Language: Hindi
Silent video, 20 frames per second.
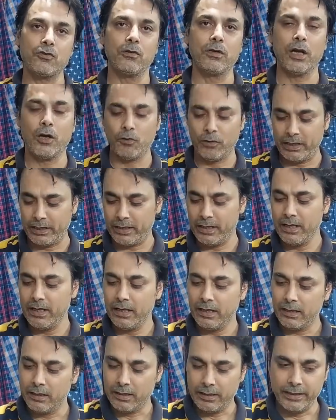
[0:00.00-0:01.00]
आज सोल्ड आउट है
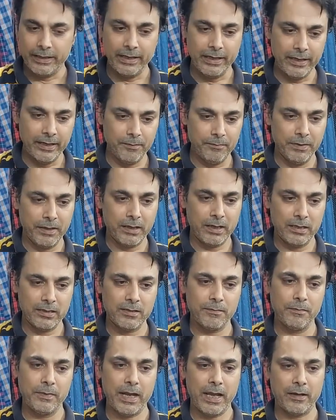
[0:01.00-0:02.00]
ये मेरे
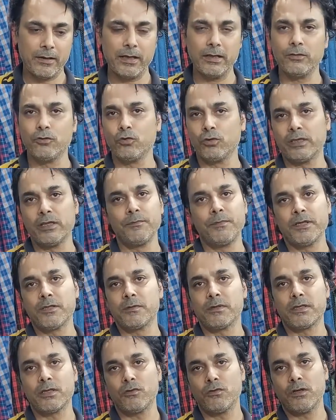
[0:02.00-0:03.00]
ख्याल से ब्लैक के दो तीन
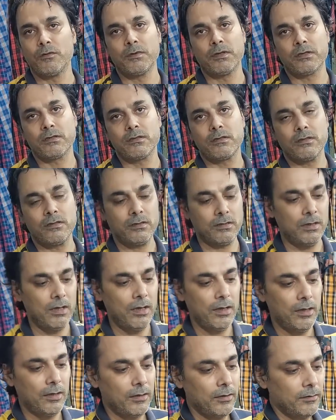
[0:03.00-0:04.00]
पीस बचे हुए हैं बस ठीक है
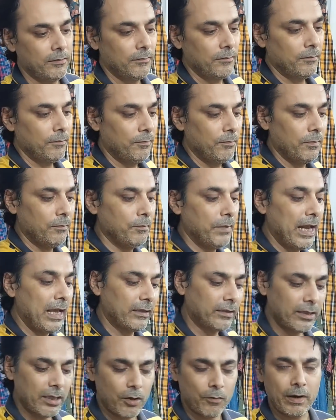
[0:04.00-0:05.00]
ब्लैक की ओनली
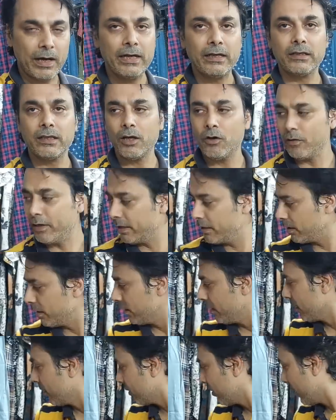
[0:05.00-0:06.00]
ब्लैक था व्हाइट था और एक
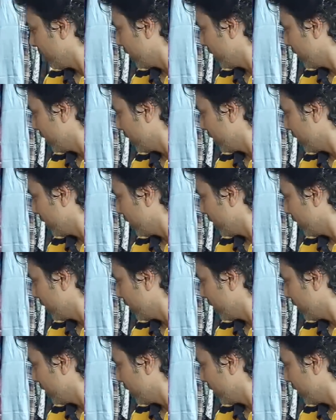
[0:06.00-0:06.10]
कलर